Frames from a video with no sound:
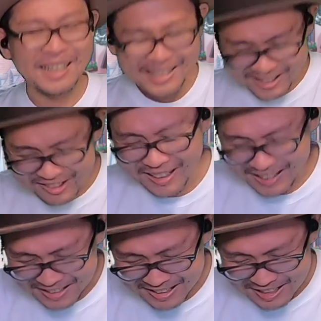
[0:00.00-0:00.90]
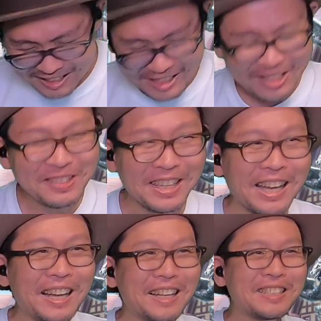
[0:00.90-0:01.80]
そうか。そう
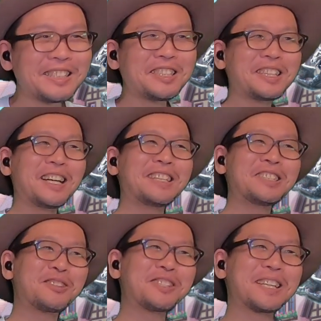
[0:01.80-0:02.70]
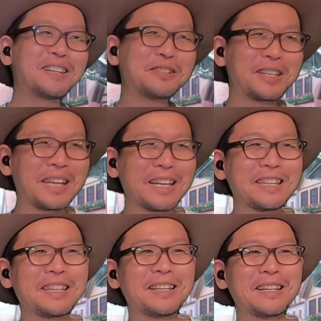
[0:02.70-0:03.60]
ね。聞いてた話と違うじゃないか
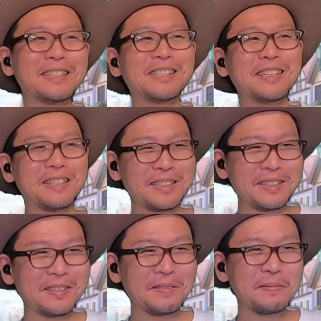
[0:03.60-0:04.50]
的な感じだね。